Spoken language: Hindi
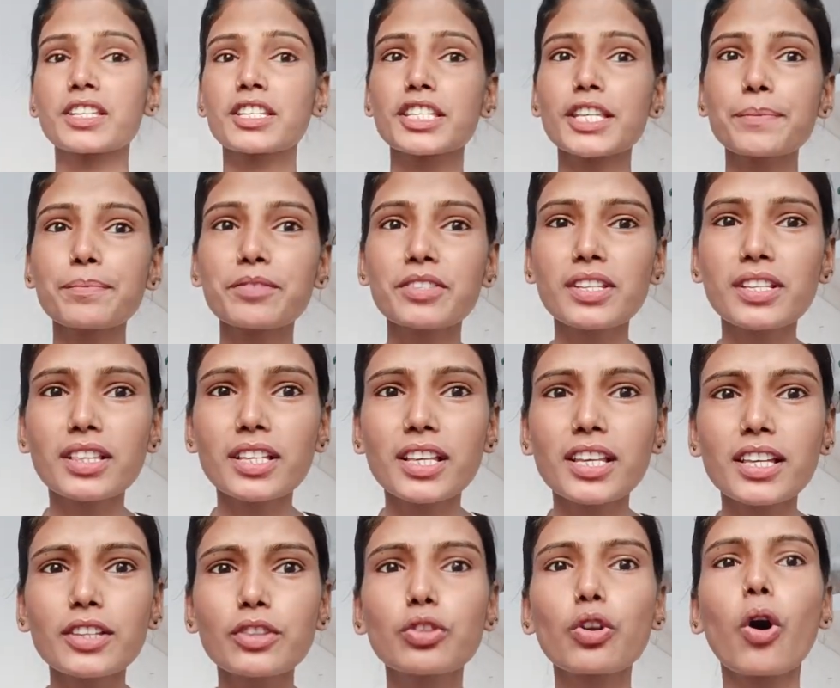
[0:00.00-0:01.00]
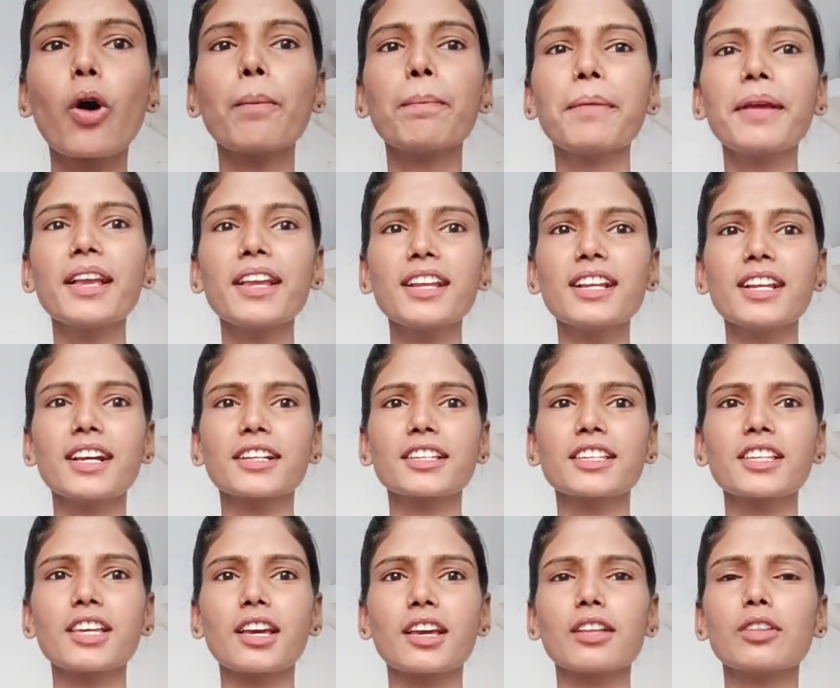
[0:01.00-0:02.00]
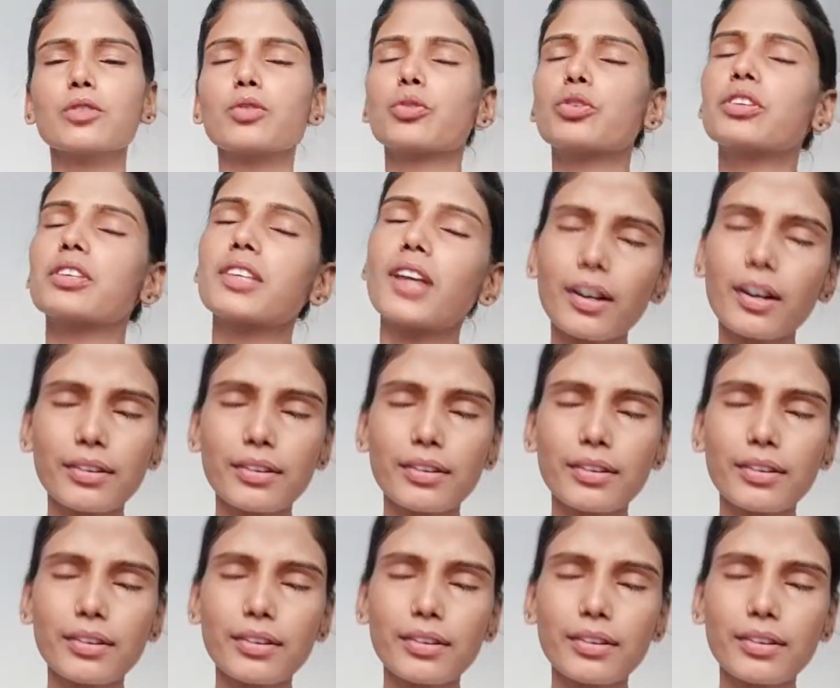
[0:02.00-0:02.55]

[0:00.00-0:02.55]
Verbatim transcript: जब जिंदगी दो पे ही लगी है तो क्या